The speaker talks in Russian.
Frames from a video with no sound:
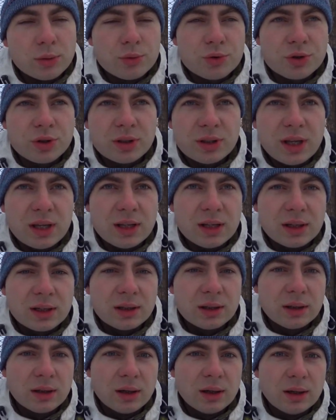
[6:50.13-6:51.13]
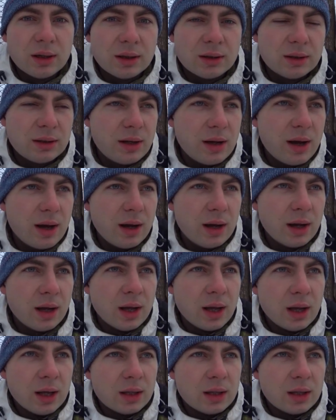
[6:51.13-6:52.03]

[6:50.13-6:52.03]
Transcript: нужно денег э, для